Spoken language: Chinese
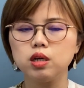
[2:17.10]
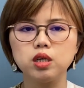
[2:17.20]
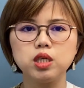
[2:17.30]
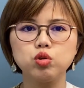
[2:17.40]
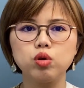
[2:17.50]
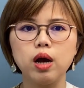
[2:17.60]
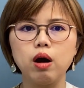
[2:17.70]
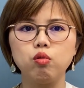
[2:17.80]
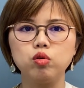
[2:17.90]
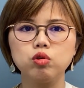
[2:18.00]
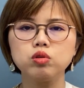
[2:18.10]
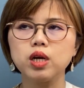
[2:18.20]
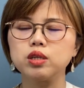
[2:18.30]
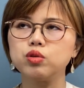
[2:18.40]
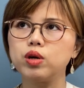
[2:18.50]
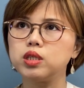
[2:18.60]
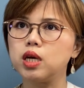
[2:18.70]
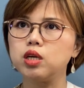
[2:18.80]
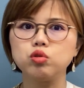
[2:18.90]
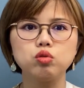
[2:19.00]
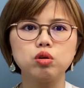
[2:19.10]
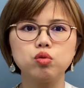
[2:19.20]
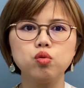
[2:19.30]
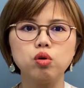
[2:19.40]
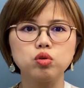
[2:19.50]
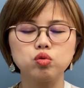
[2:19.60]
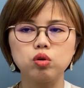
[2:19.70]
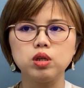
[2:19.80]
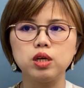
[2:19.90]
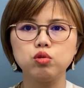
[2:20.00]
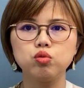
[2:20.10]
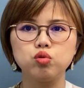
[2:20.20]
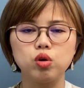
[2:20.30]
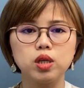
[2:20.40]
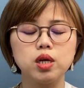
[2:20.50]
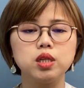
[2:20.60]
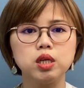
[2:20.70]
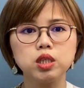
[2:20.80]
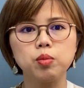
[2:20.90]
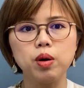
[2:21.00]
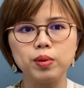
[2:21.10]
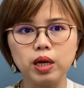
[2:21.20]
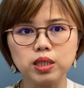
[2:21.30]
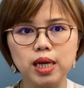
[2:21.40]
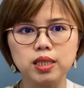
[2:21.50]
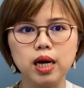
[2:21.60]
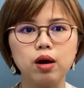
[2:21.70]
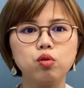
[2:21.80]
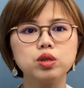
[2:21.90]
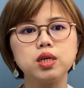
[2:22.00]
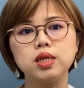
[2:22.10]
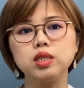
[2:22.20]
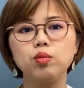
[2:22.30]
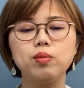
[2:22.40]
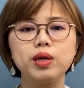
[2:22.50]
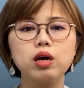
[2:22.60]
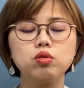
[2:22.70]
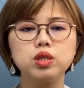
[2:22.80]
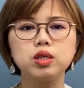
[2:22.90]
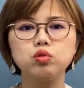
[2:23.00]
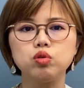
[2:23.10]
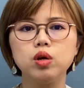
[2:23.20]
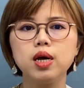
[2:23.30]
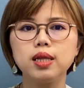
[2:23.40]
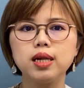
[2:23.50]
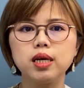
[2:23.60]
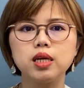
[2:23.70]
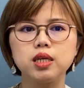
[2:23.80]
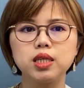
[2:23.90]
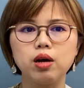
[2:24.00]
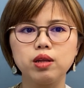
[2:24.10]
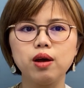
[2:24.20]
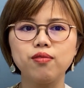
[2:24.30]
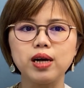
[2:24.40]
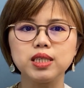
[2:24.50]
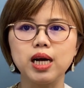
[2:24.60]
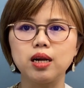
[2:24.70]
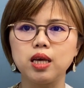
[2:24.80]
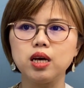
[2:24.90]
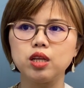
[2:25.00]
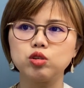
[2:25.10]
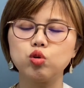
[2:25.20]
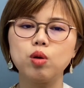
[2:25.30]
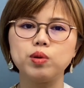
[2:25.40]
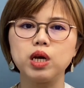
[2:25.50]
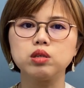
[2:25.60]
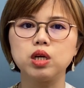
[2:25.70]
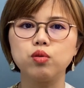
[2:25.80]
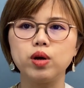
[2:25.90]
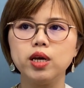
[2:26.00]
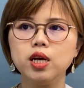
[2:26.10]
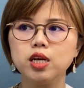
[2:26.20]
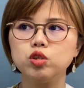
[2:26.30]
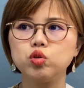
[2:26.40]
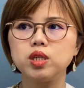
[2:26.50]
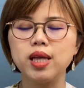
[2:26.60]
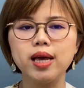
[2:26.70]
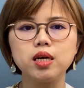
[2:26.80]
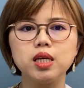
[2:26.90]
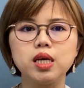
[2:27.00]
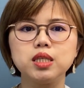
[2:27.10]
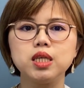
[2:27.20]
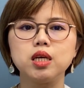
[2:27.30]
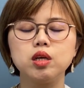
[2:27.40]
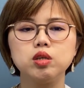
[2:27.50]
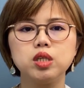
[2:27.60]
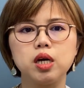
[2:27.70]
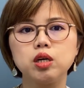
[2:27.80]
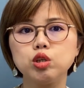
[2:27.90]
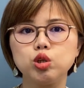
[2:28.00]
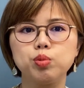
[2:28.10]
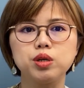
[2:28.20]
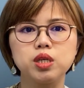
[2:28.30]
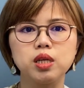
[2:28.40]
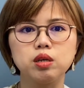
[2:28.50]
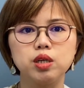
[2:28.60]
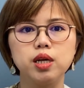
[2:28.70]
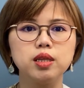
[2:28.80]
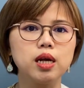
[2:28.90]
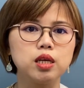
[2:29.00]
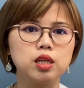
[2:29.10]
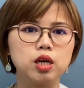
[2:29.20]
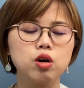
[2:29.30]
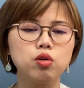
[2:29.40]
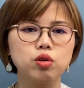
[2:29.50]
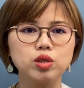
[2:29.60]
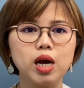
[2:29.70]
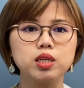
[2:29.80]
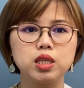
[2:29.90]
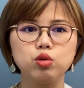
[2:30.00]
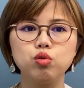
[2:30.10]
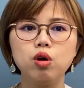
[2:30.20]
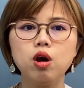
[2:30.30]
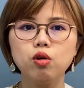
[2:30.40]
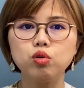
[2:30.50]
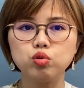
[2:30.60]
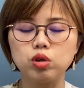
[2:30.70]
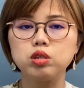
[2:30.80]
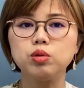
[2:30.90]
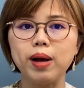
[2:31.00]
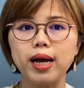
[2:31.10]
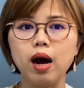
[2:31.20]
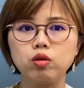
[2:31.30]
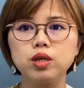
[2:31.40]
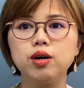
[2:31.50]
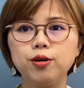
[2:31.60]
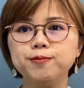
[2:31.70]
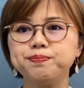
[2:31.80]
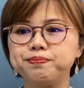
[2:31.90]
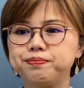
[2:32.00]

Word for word: 科系最好，我通常是会建议说，如果说你觉得你什么比较擅长，或者你什么比较有兴趣，那你可能朝那个方向，你可能就会比较成为就是那个业界呢前二十 percent 的人，那你能够留下来的几率或许也是蛮高的哦。